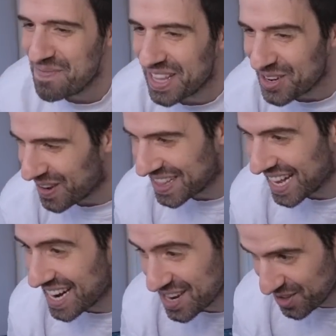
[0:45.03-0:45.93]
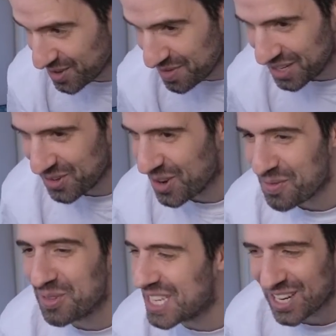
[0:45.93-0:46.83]
medio bandana año 2001,
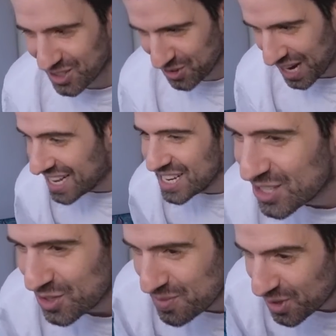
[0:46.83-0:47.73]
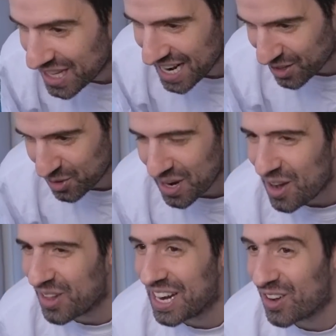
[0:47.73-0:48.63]
mucha rotura. Yo soy muy de la rotura
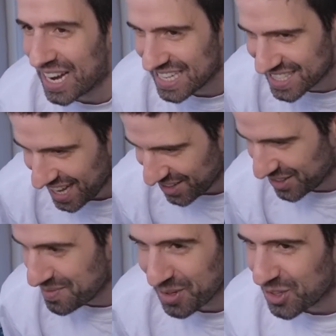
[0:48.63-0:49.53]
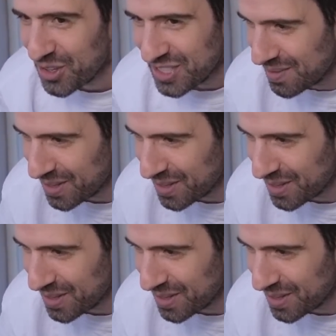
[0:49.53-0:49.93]
o del localizado, tipo todo siempre